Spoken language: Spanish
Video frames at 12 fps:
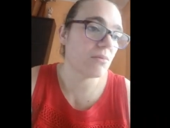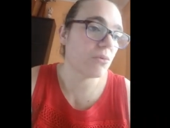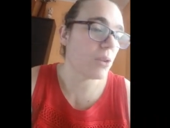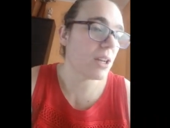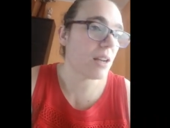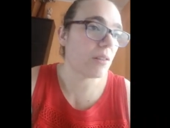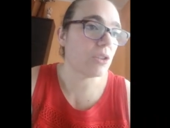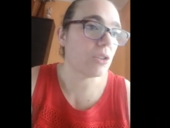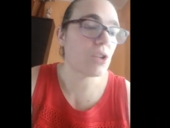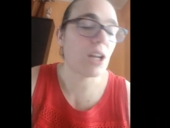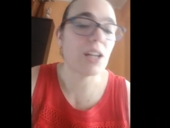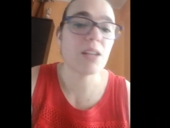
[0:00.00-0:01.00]
fuera cuando
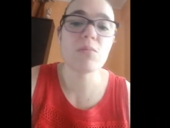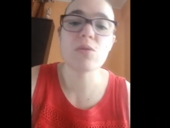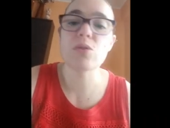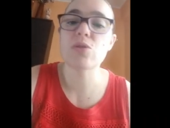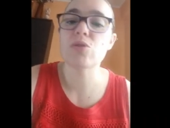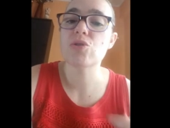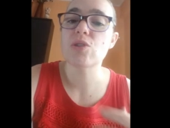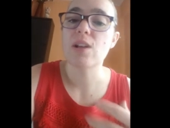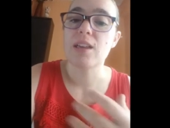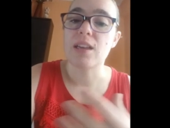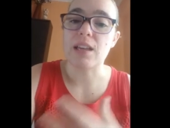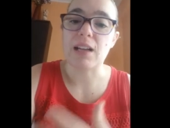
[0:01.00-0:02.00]
salimos,
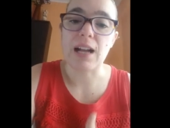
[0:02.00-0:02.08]
en